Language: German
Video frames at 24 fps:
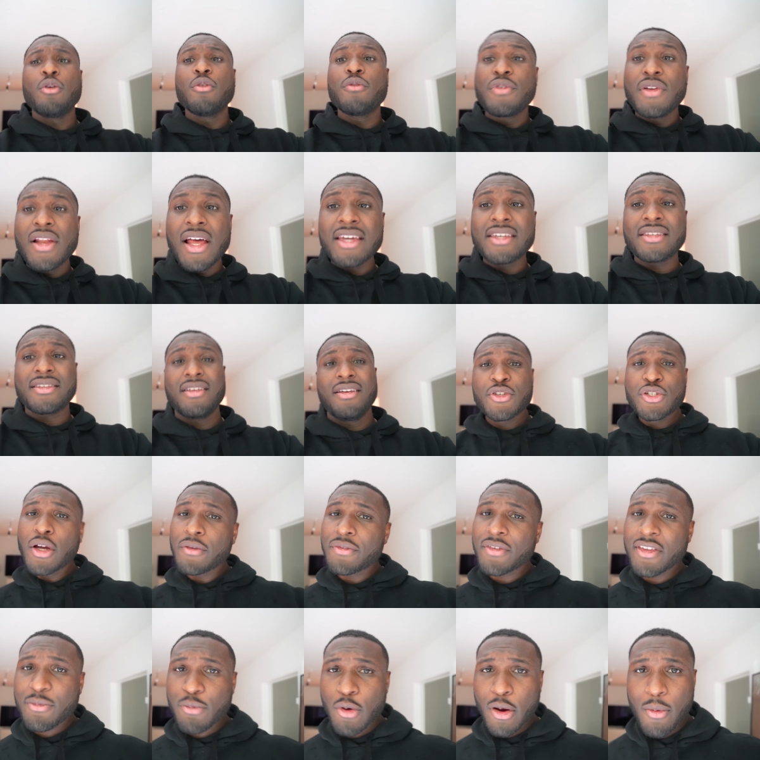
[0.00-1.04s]
Und vielleicht
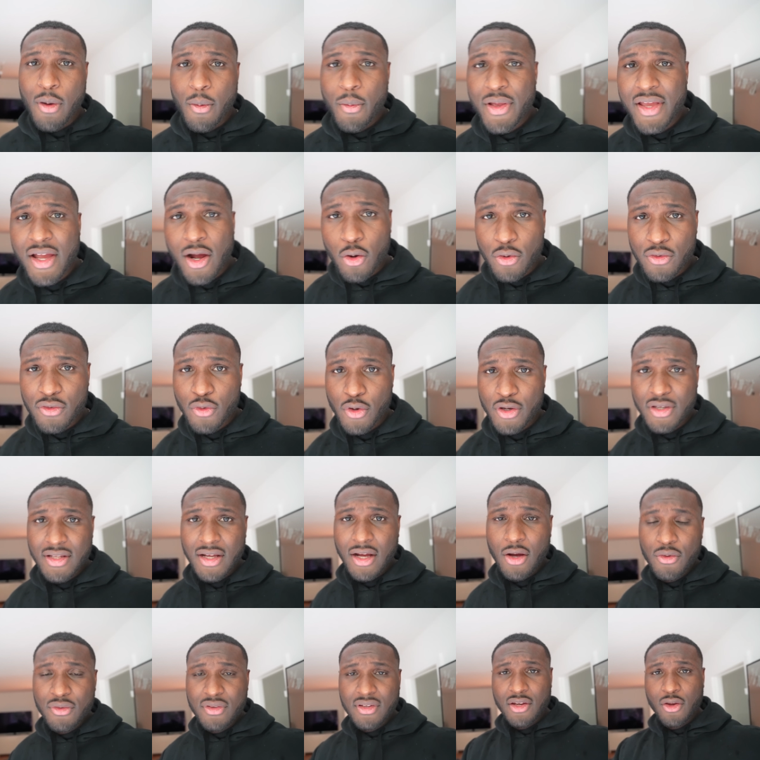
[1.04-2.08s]
schafft das Prep Meal ja auch zu euch nach
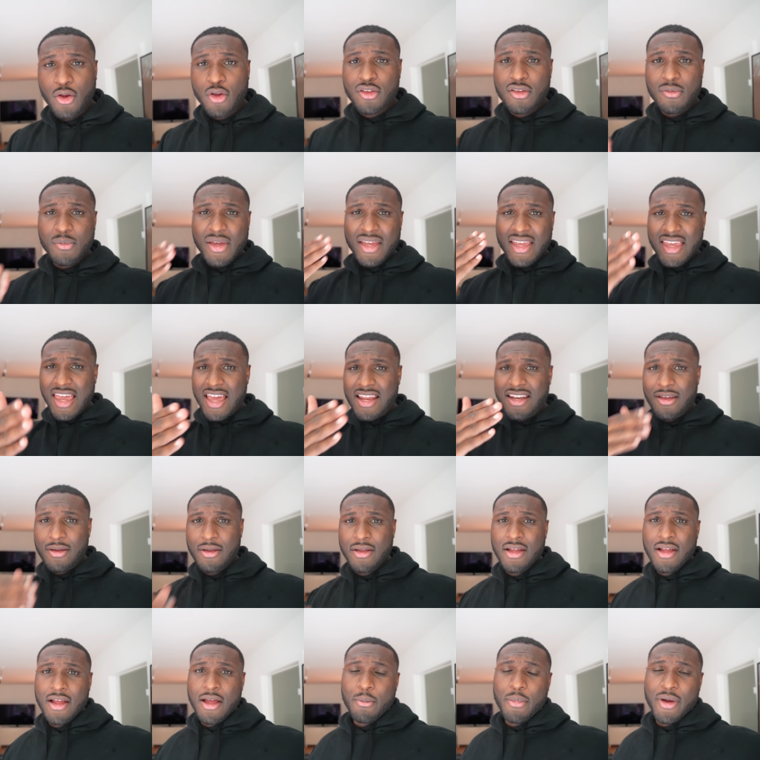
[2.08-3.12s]
Hause, dann könnt ihr mir gerne
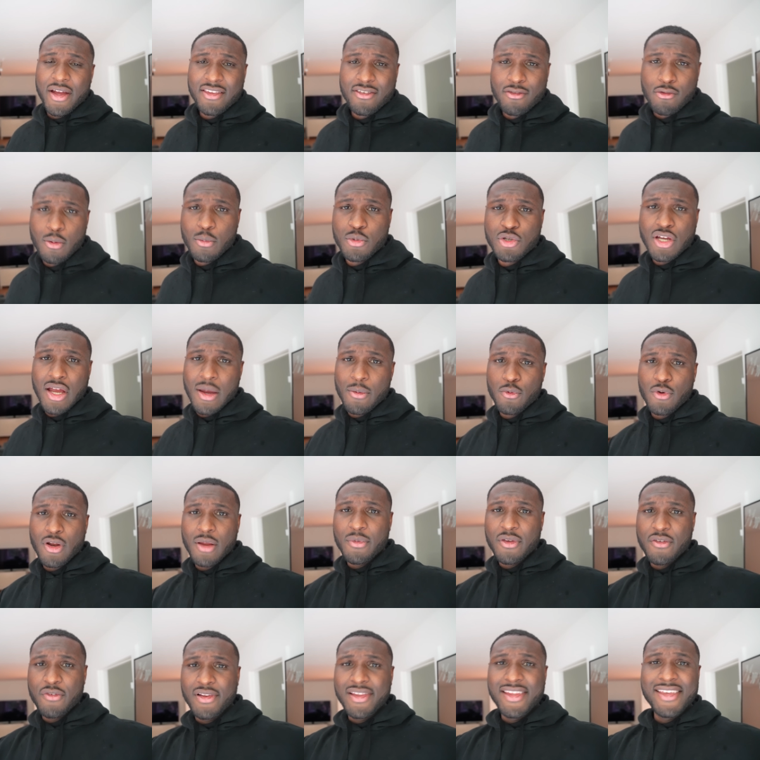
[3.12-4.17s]
bei Instagram schreiben oder
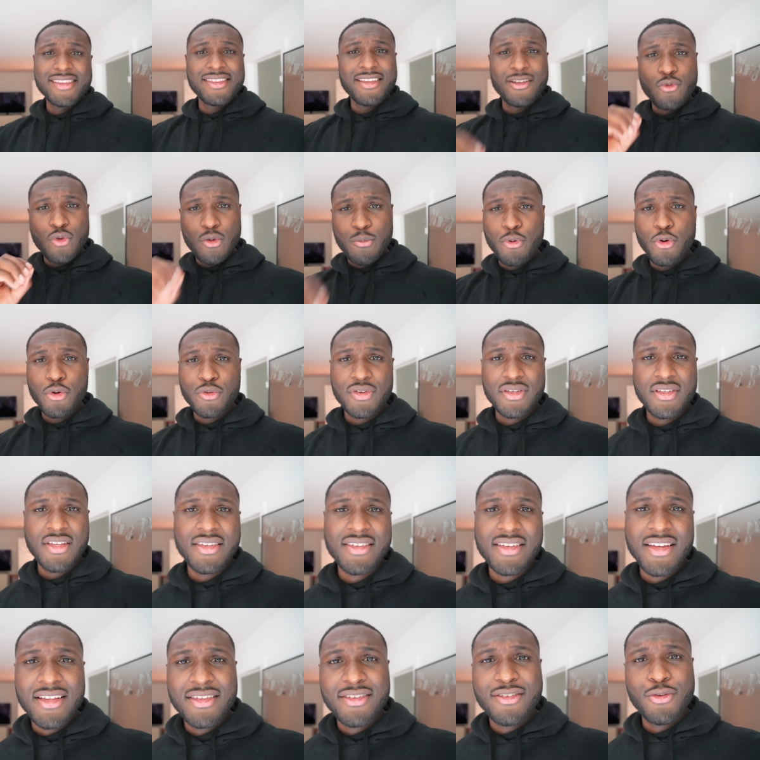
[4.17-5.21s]
mich verlinken, dann reposte ich
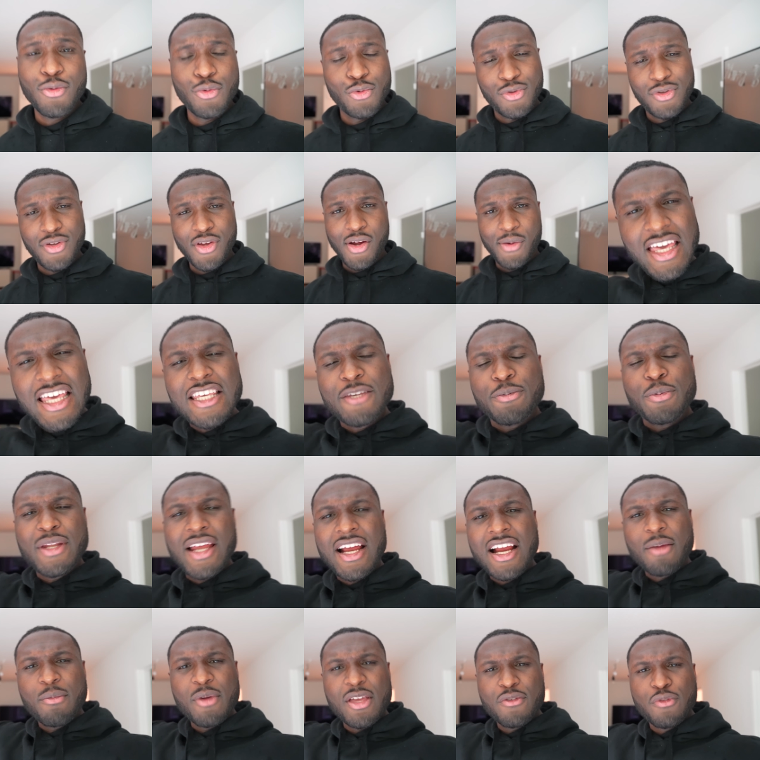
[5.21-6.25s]
das Ganze und ja. Ich
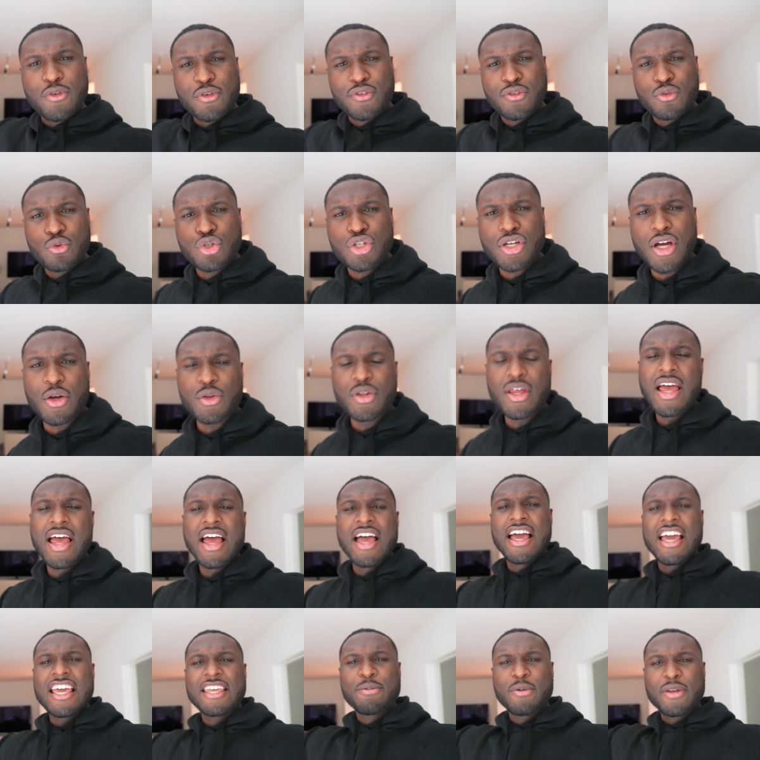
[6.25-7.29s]
bedanke mich fürs Zuschauen,
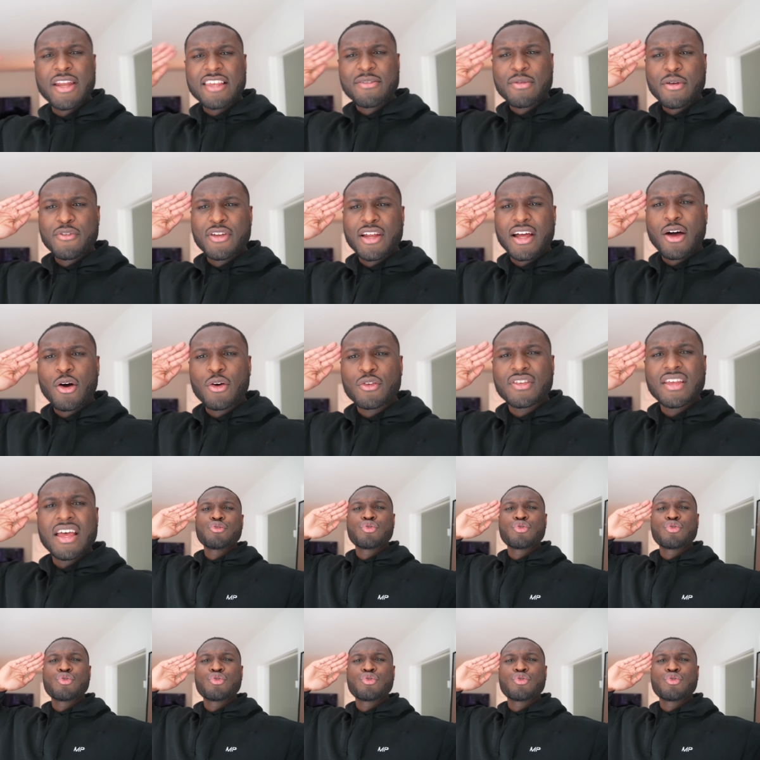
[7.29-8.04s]
ich bin erstmal wieder raus.